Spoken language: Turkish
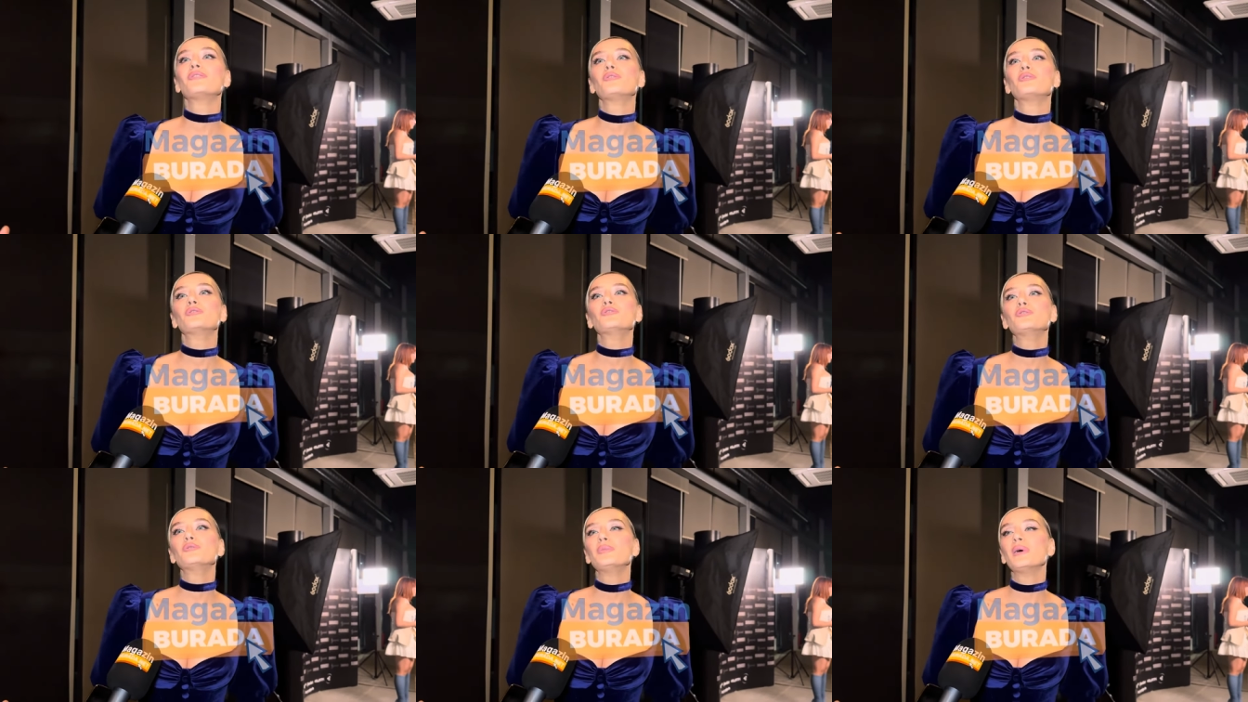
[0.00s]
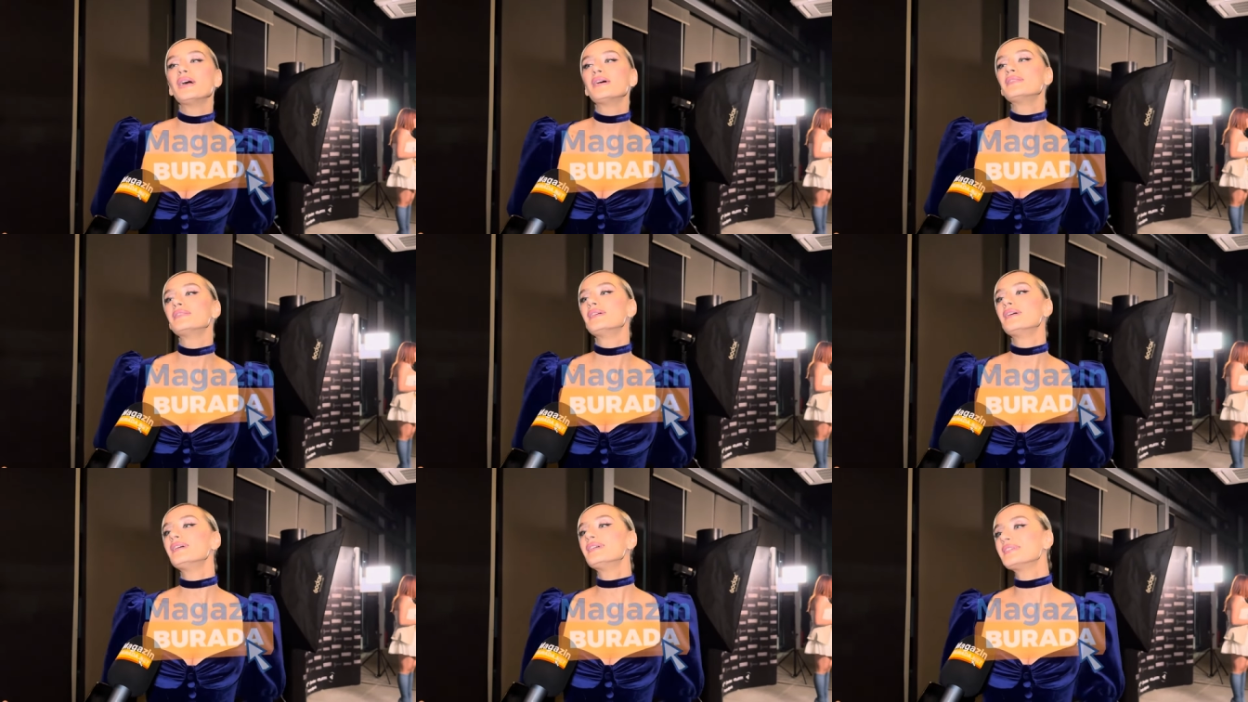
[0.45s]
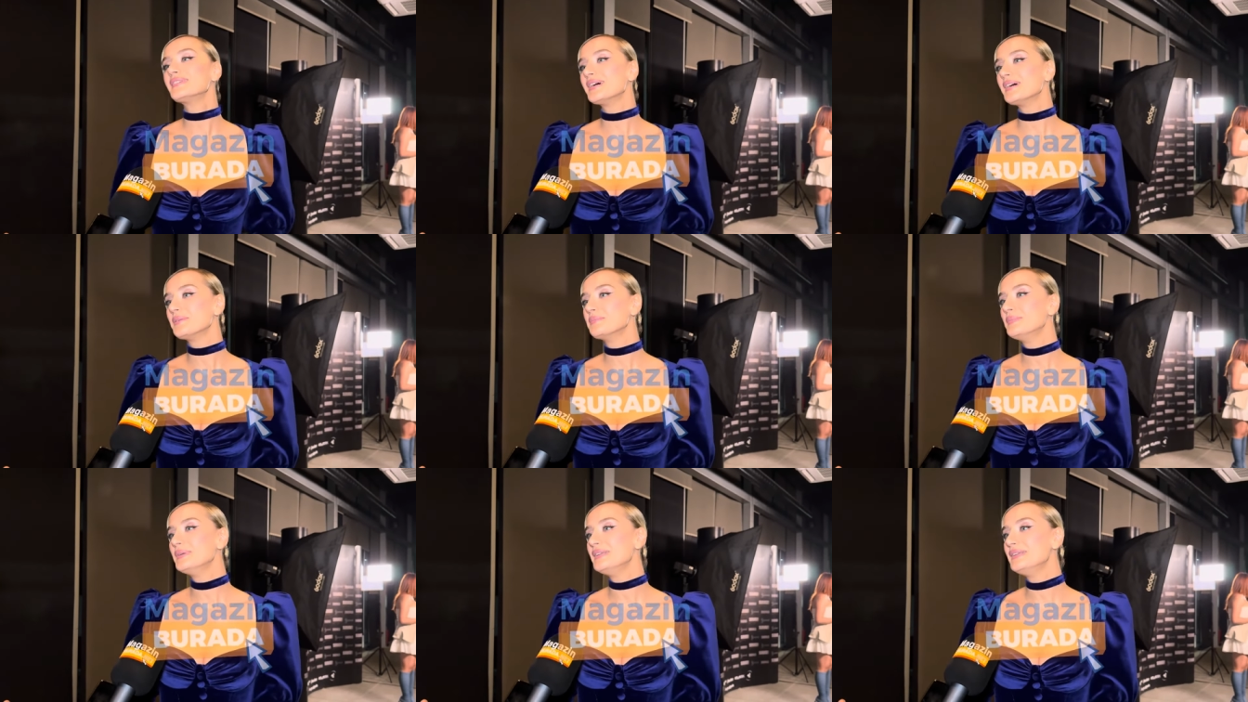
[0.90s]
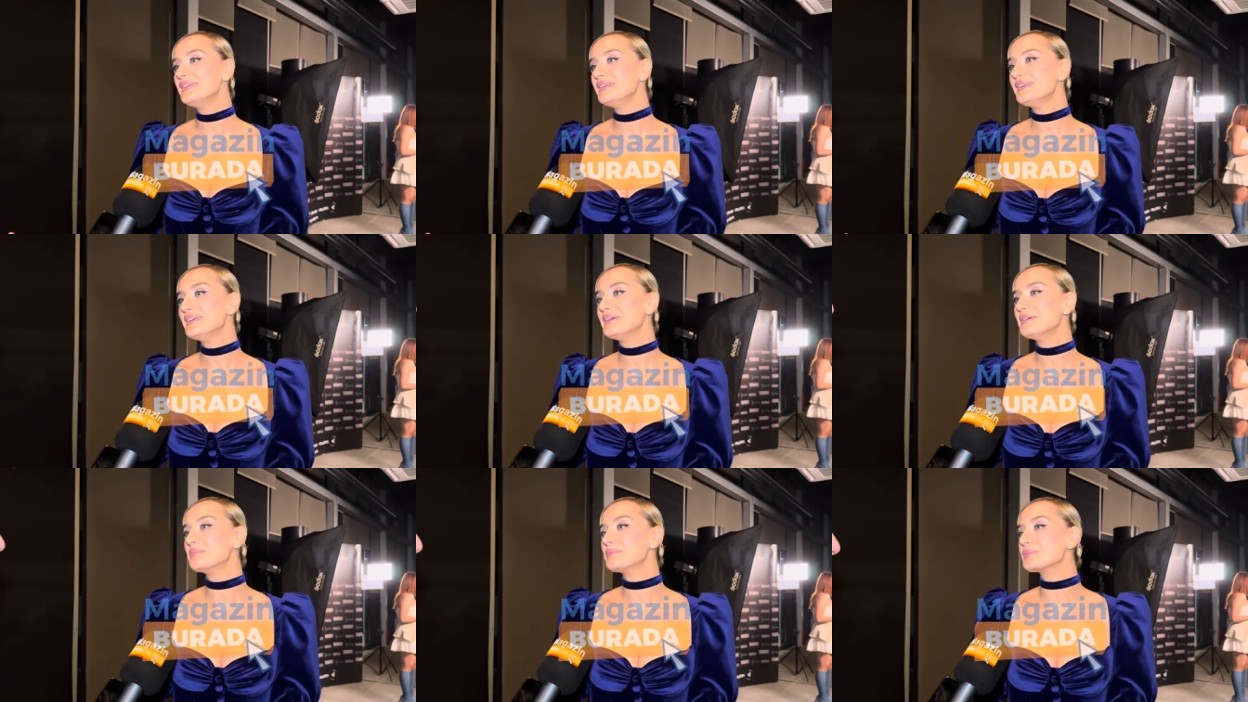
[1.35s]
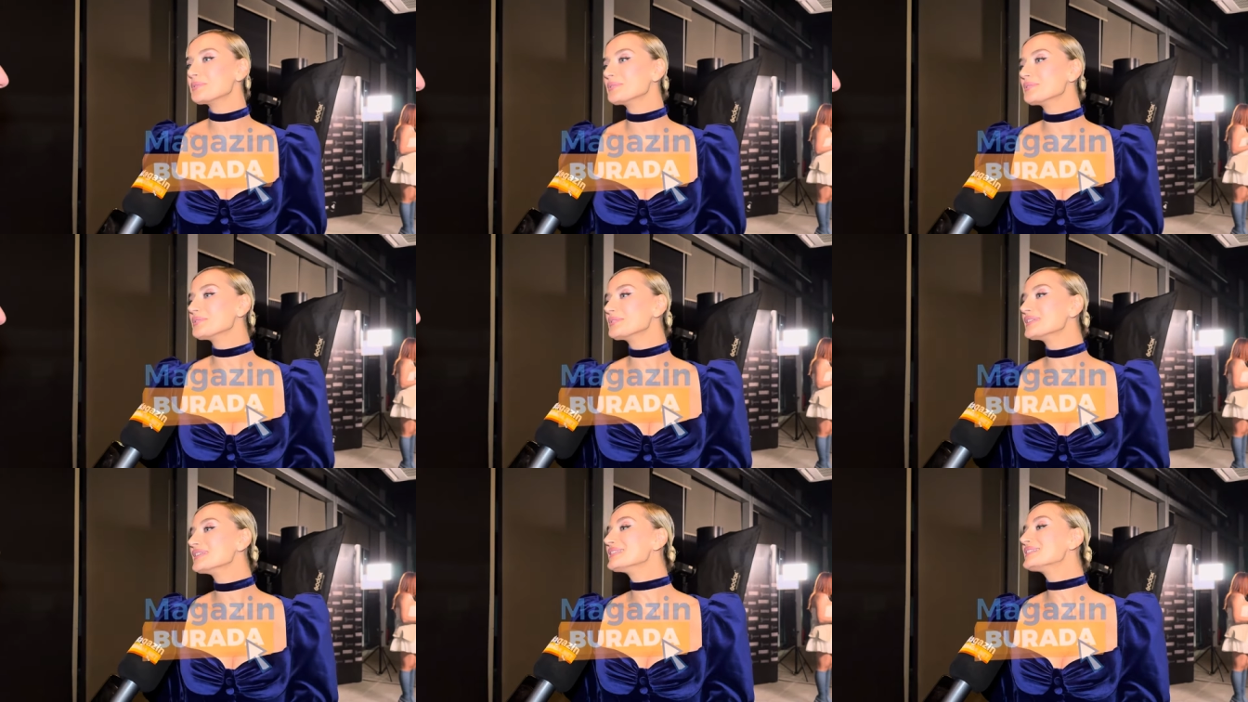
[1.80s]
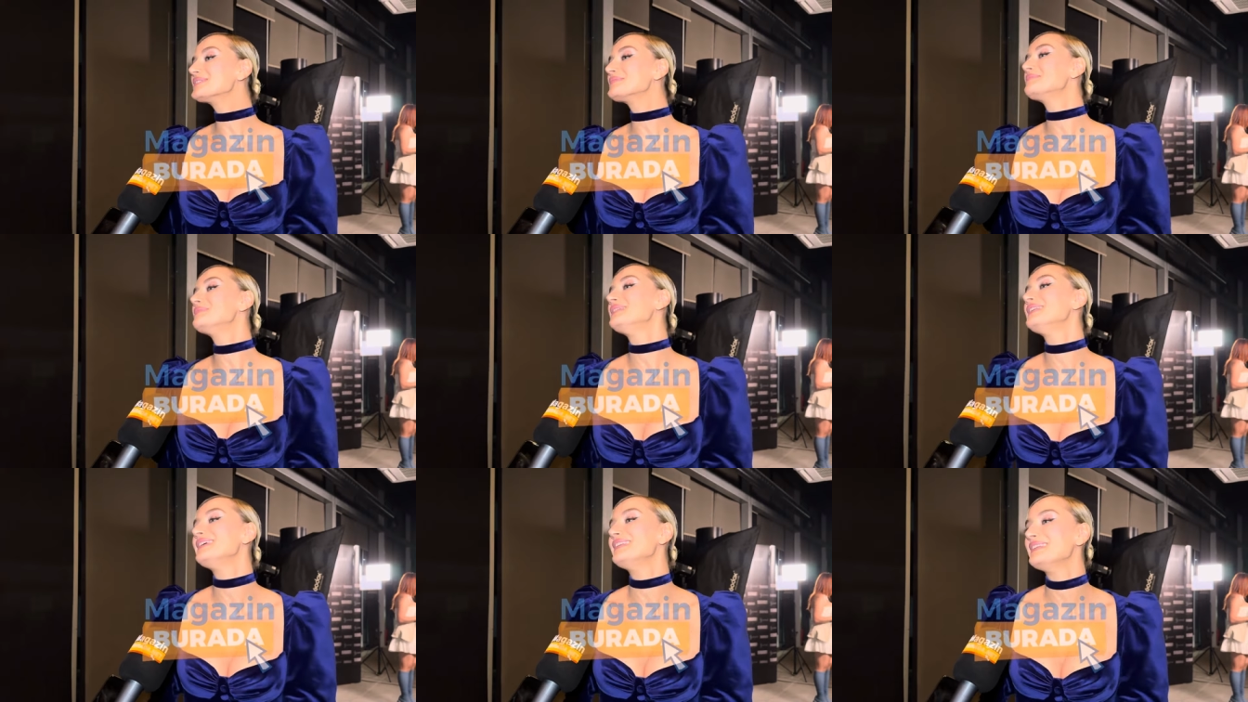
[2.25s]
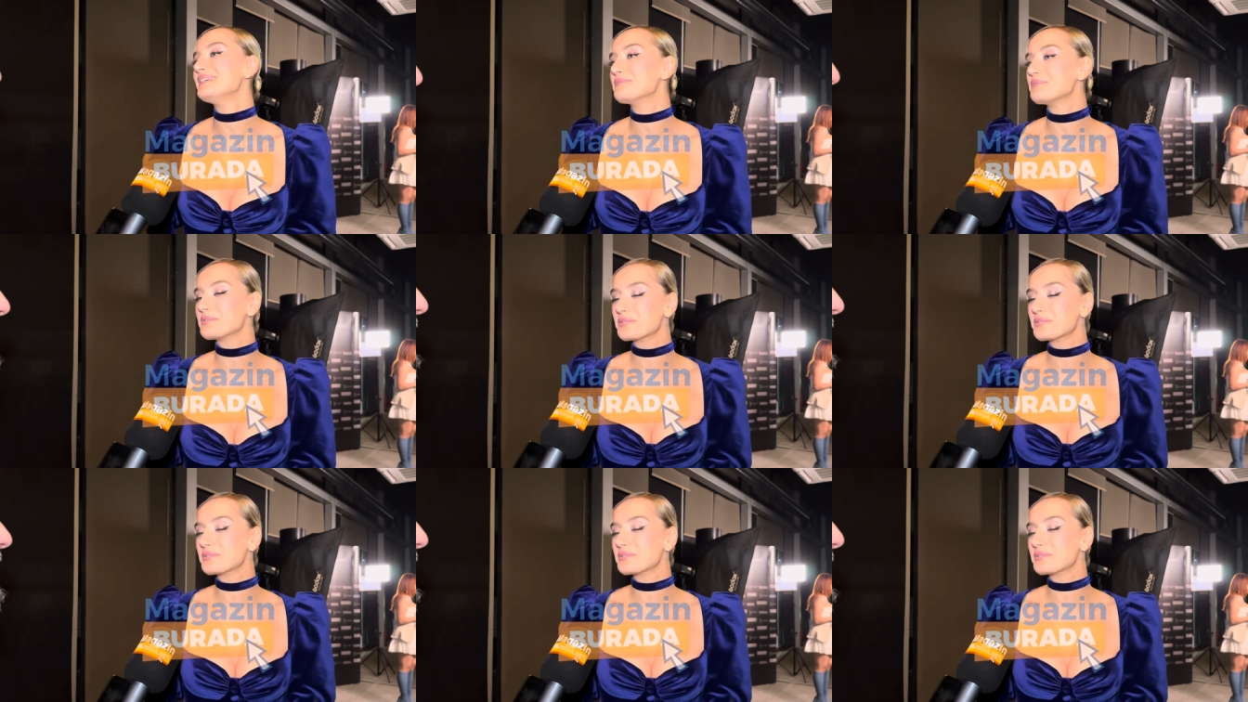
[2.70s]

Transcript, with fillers: onu ben nereden bileyim? Onu nasıl bilelim?